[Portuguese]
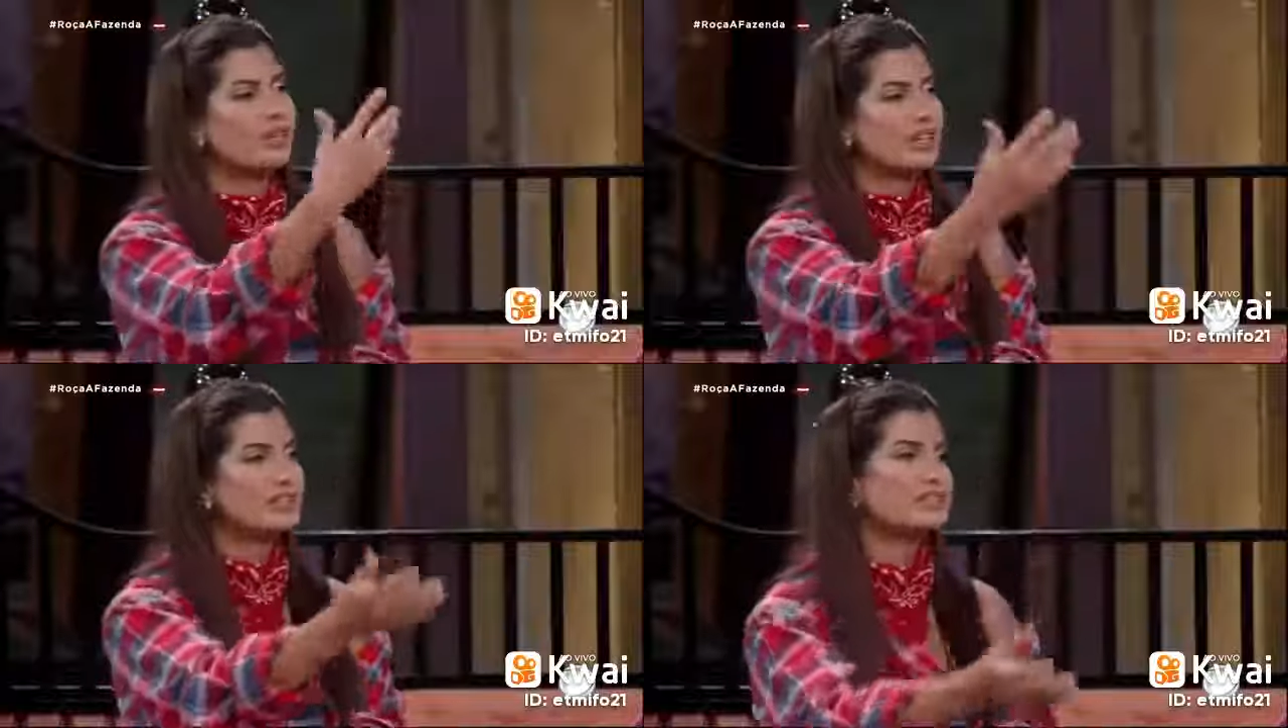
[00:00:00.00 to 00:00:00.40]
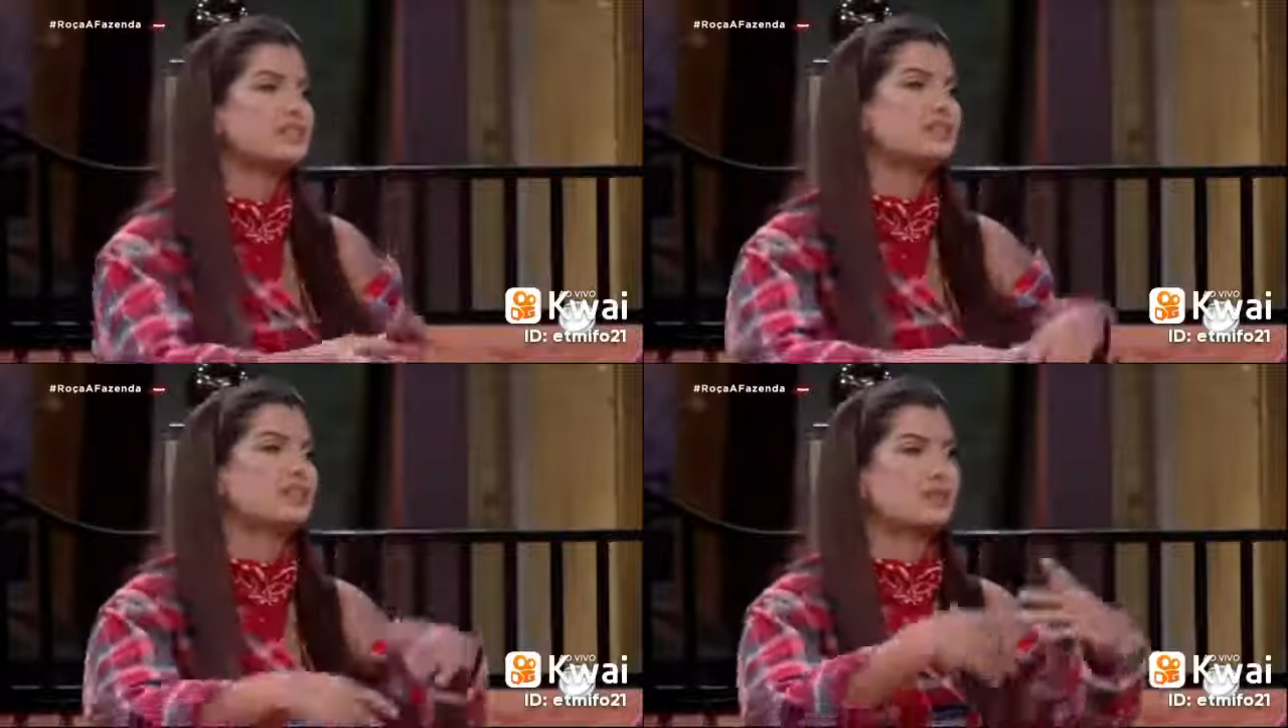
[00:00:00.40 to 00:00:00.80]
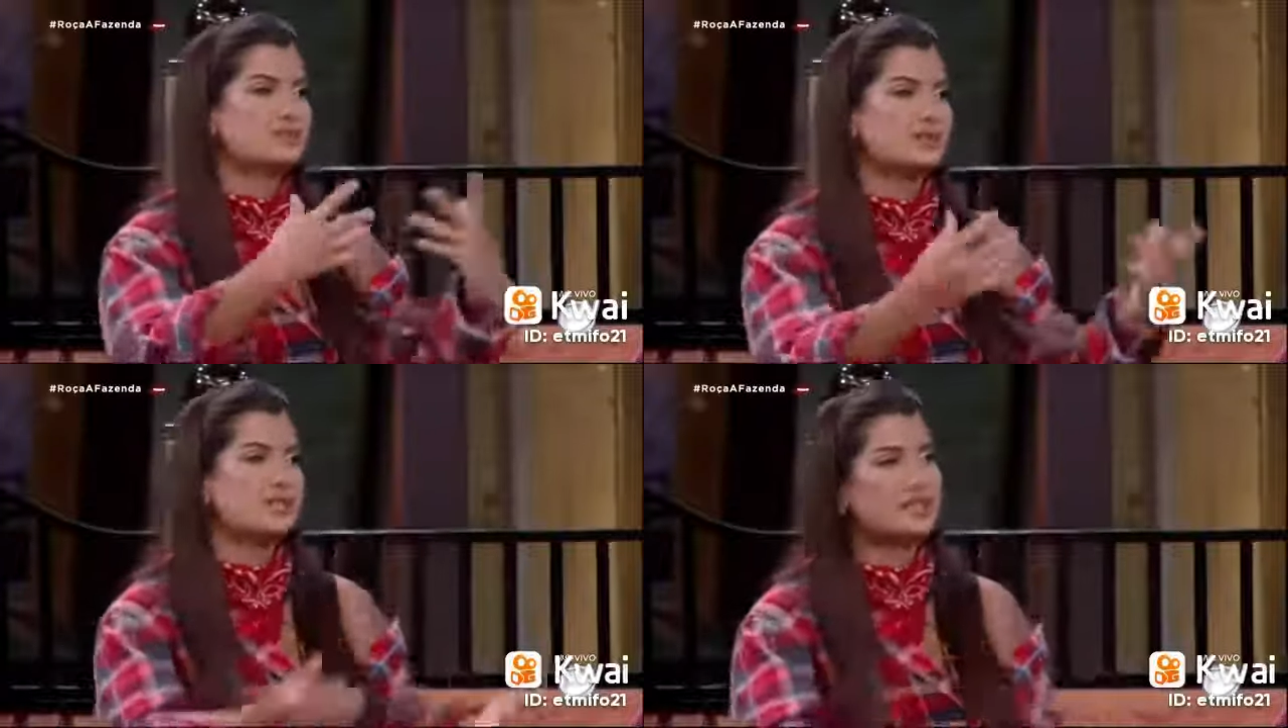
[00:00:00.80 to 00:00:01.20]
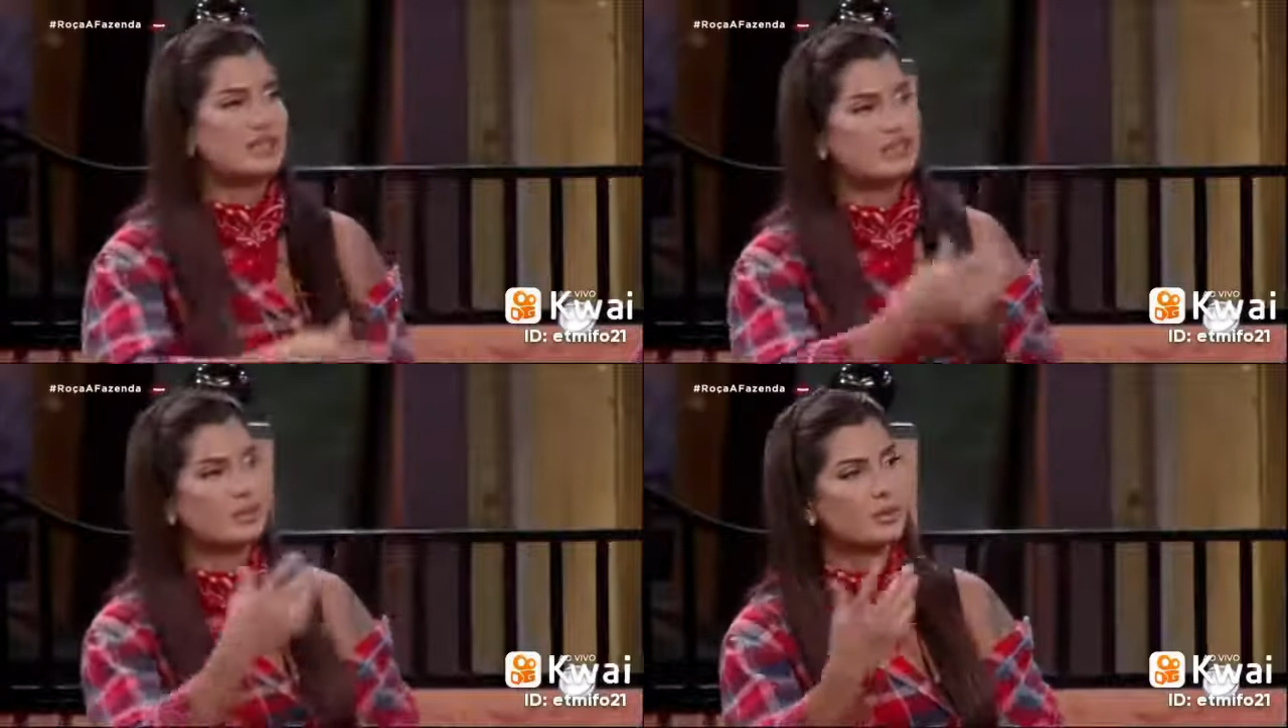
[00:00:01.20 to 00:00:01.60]
com a Valentina, com as
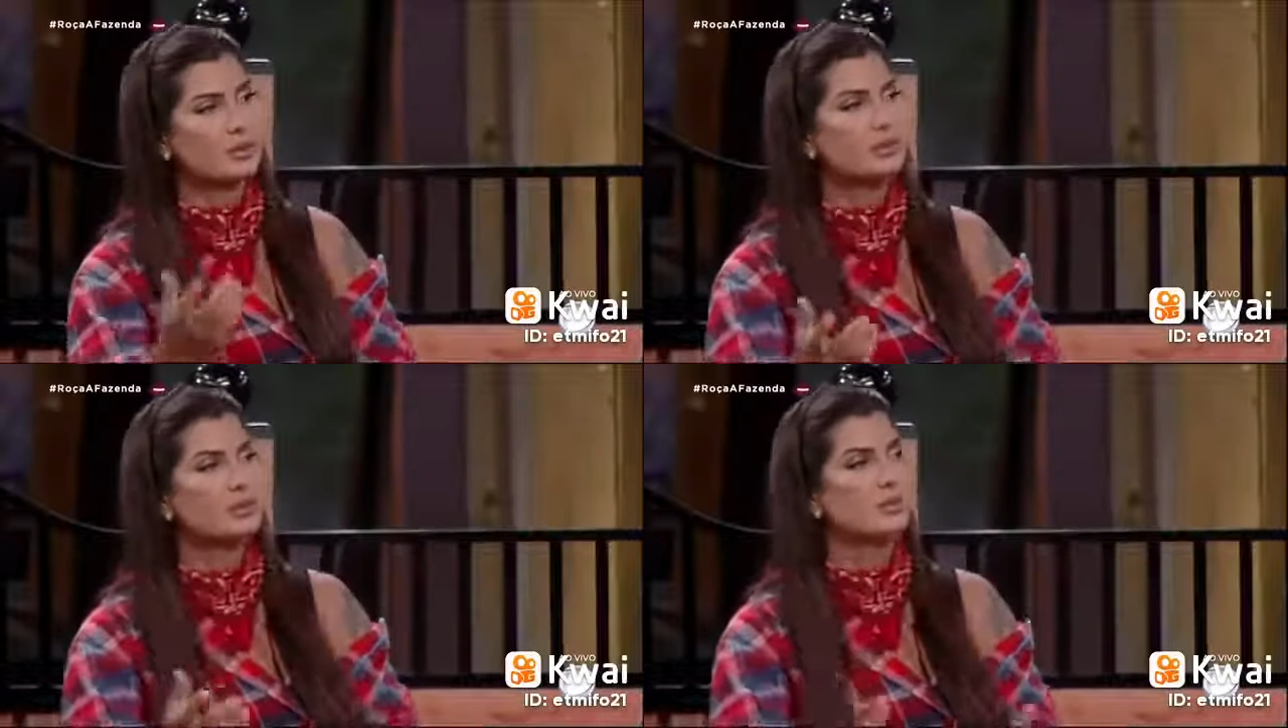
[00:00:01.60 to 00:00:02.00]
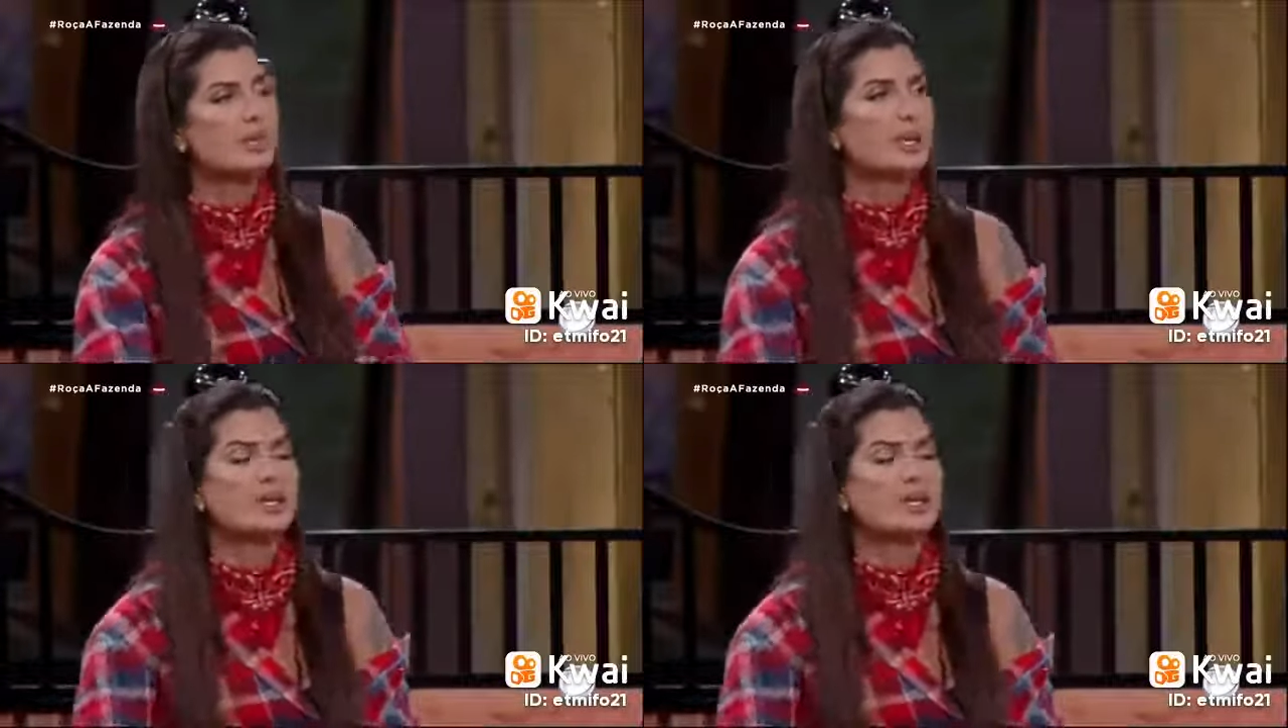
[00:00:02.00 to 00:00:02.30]
meninas, com o Bill